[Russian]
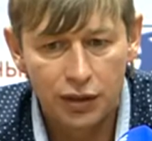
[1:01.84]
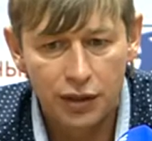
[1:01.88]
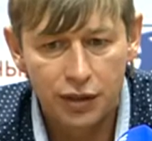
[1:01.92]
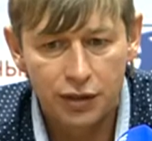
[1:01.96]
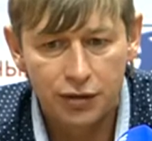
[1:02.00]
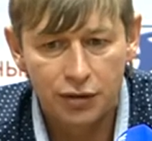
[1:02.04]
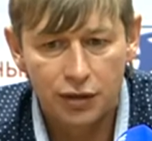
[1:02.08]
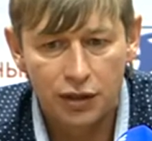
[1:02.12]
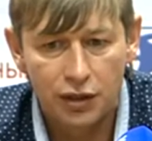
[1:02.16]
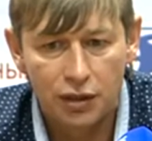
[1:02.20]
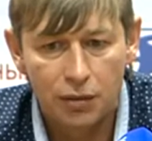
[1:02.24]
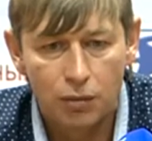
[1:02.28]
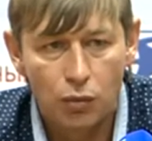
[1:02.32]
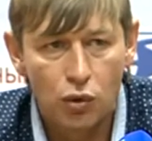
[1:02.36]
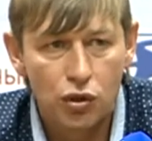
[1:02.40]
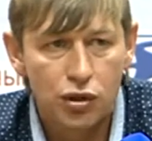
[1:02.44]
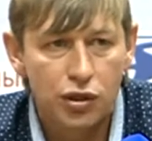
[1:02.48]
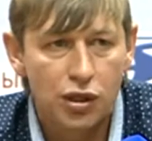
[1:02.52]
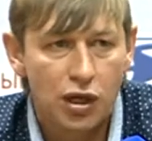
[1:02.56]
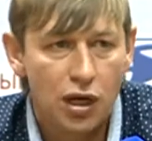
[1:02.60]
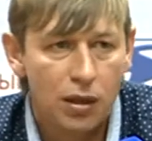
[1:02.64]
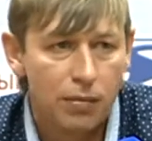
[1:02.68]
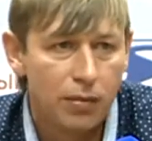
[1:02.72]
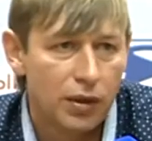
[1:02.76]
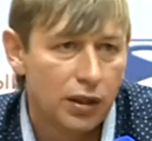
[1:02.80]
действительно
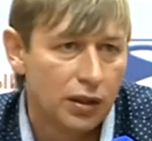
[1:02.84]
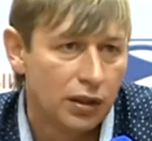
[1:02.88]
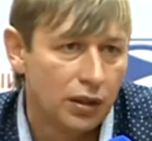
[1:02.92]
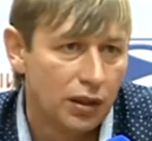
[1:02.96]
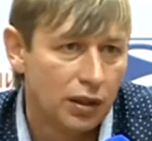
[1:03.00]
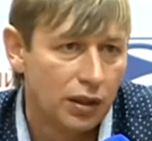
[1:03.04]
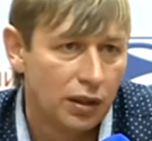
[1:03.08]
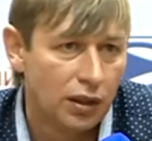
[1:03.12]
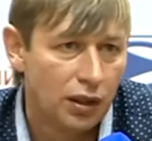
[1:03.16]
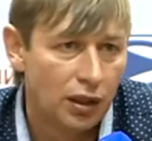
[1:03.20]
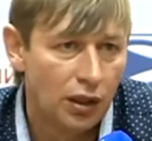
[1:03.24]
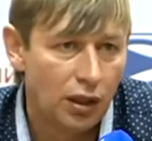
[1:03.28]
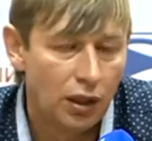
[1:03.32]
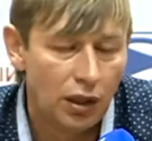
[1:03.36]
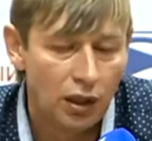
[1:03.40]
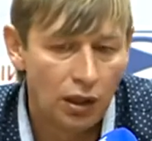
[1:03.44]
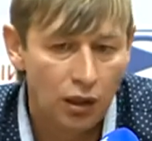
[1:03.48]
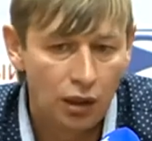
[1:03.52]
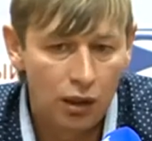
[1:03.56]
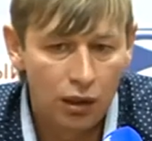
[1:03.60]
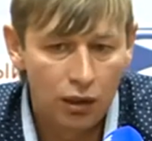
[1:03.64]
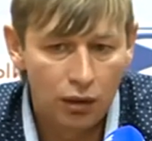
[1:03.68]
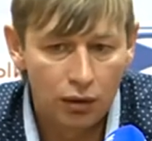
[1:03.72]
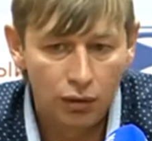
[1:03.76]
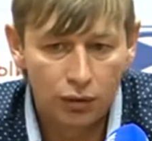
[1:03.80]
мозг команды.
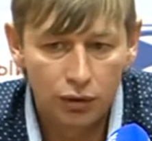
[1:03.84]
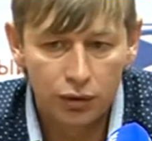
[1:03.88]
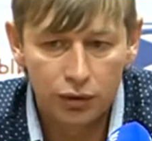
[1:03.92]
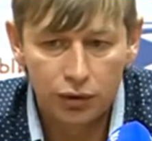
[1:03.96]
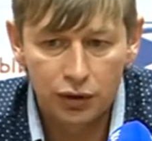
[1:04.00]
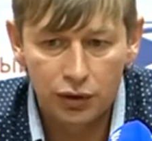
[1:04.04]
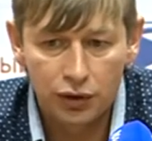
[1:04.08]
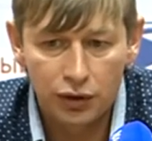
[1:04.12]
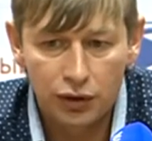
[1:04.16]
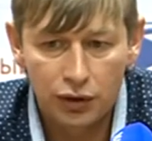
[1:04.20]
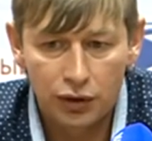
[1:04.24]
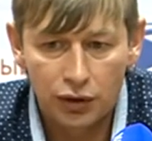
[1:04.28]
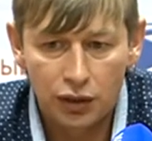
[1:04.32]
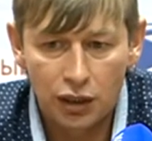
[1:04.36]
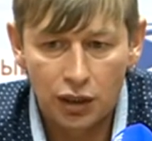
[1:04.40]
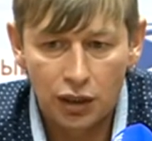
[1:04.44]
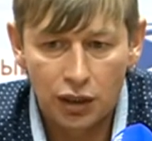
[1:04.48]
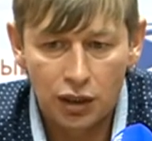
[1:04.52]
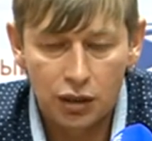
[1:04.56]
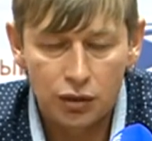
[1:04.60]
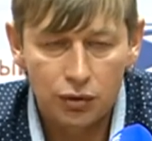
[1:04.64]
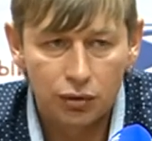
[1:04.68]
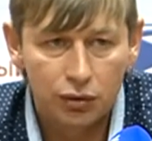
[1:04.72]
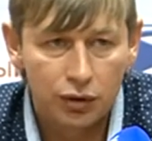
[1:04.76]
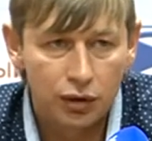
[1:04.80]
Вот, и как
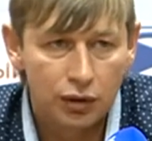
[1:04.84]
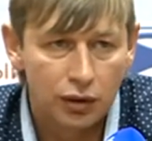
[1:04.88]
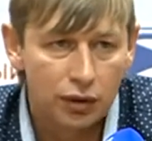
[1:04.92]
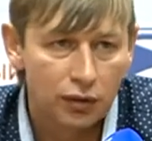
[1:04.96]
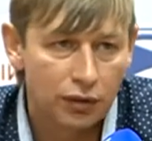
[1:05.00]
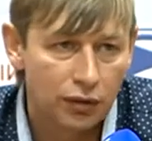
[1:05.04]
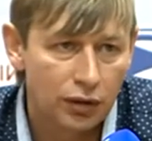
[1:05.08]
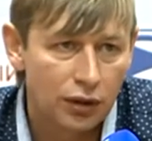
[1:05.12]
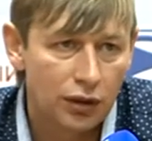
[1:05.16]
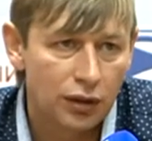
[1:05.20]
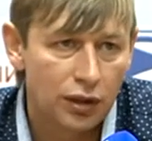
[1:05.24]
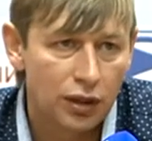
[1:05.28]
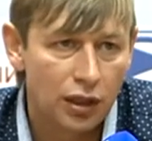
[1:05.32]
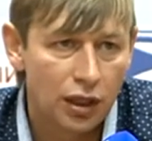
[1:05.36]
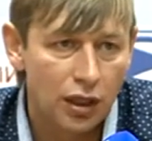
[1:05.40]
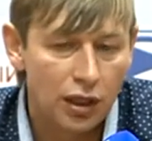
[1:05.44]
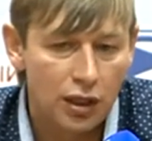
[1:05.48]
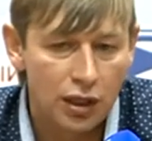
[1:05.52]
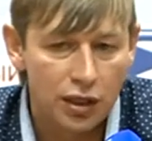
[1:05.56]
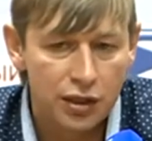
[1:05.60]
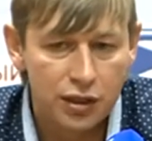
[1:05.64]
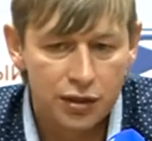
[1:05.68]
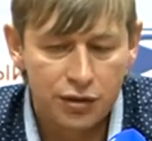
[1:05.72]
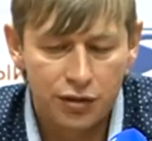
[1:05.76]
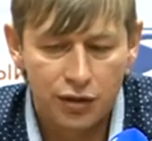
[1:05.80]
раз вот этого
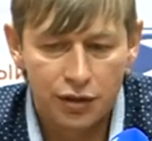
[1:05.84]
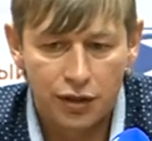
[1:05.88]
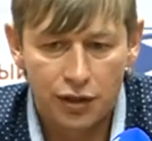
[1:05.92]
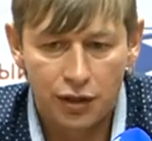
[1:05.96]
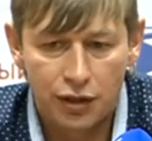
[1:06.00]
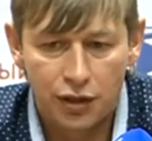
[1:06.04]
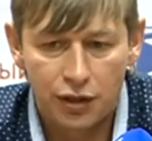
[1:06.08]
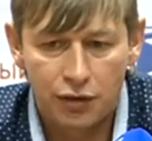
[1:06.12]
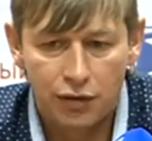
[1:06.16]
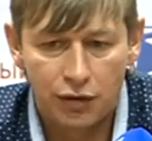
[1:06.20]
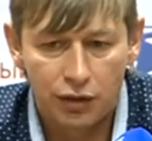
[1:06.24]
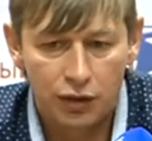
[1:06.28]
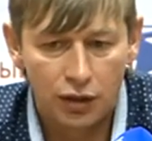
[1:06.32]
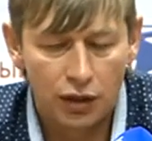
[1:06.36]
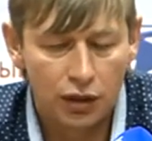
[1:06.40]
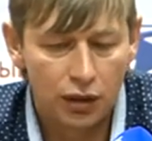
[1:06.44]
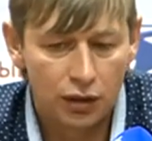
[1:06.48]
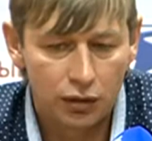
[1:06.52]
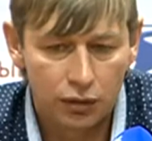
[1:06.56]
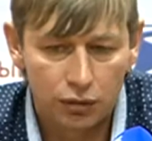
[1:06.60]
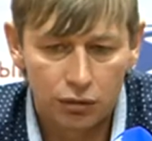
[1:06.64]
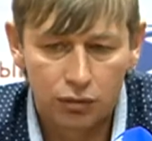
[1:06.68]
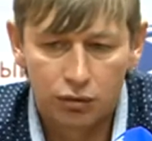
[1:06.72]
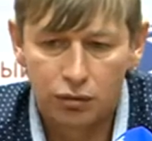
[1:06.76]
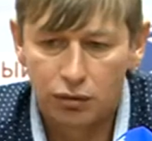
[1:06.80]
игрока действительно не
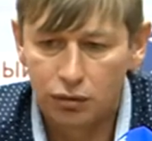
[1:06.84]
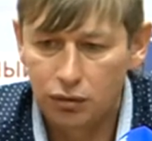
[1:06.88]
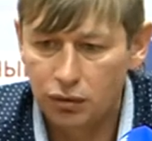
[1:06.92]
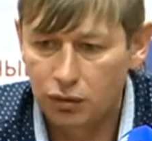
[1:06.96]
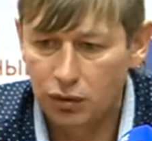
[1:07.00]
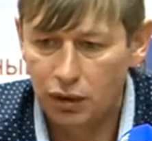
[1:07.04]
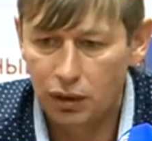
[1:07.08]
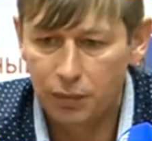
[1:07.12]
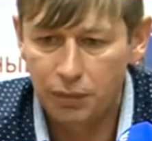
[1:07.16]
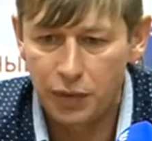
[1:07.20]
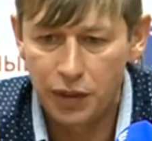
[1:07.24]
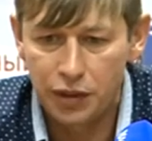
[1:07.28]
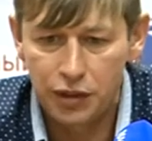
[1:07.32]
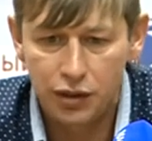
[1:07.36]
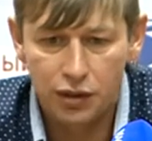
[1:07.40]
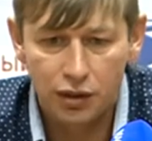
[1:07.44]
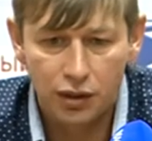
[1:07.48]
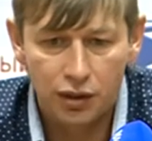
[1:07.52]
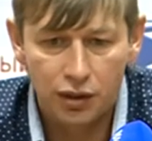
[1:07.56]
хватает. Ну, опять же,